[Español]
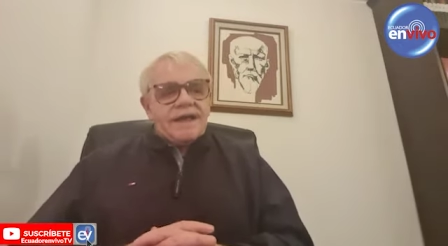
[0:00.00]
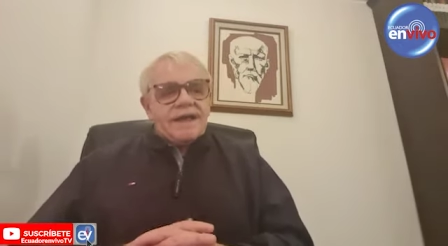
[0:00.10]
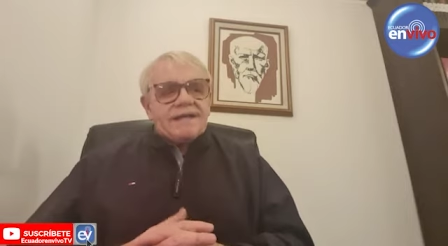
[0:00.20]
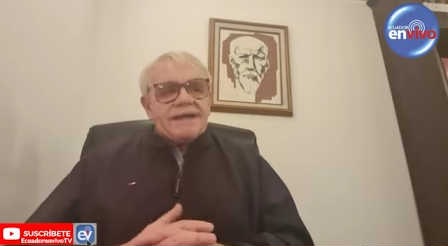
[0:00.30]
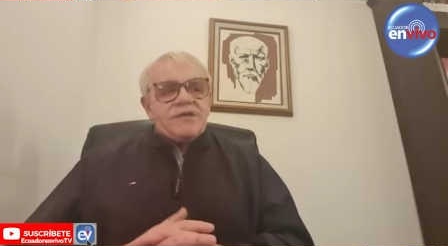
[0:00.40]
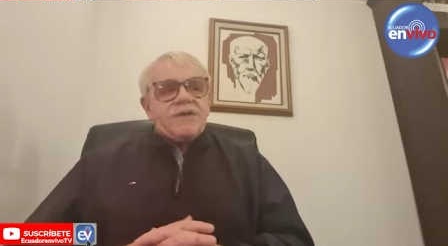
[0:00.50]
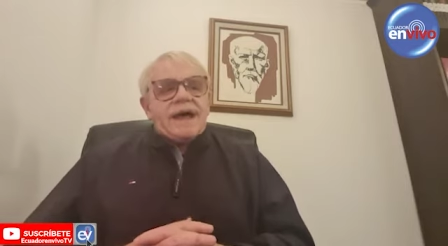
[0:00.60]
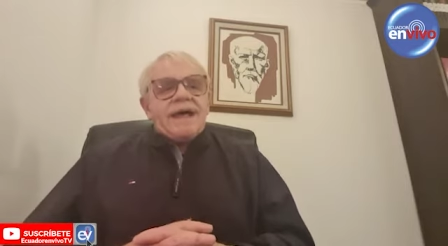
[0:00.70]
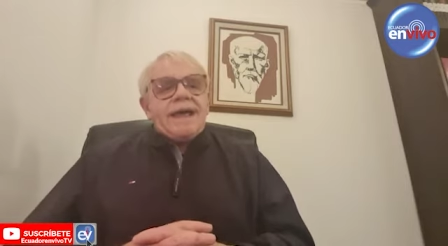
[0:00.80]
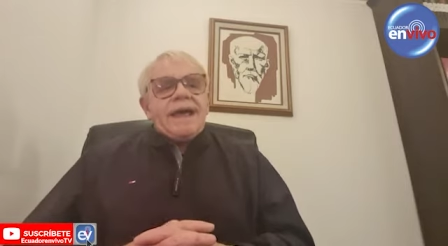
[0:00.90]
Esa es
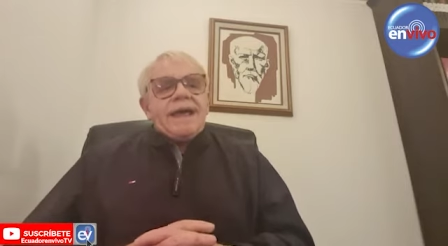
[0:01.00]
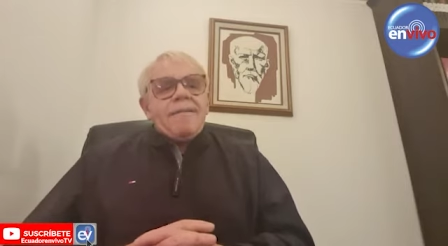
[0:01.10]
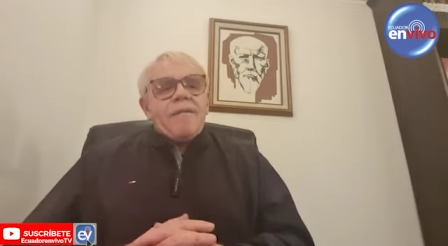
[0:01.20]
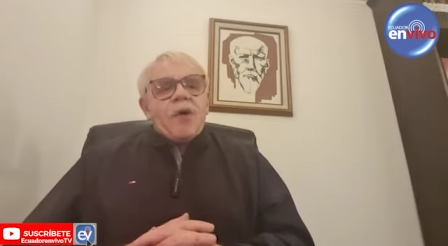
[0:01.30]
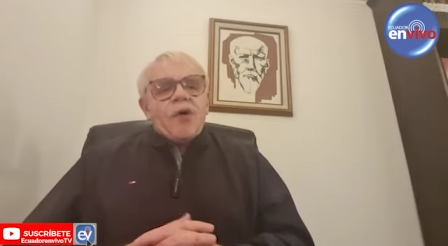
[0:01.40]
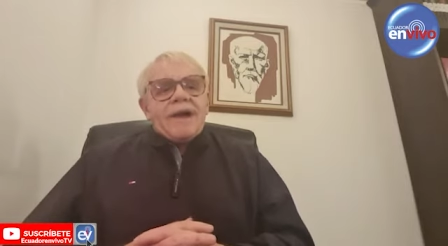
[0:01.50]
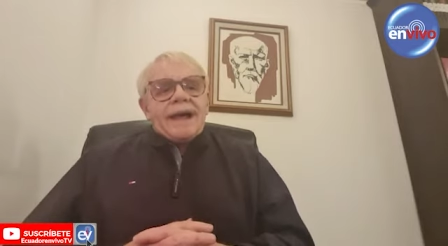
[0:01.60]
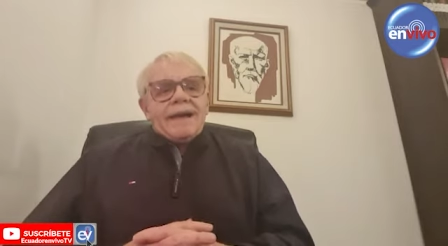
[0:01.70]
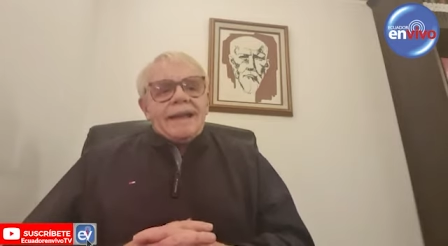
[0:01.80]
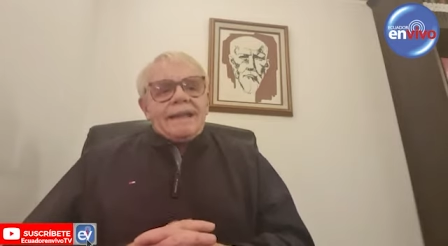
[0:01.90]
una
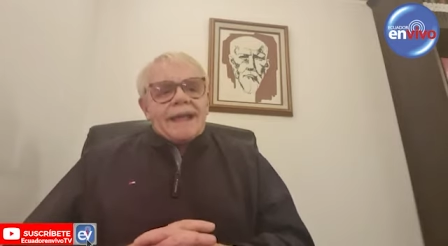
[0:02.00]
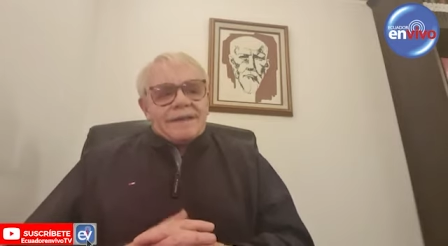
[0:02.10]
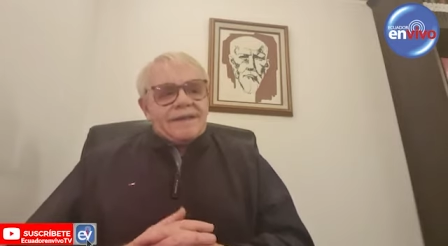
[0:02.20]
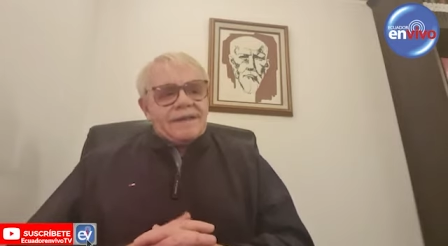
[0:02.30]
inmoralidad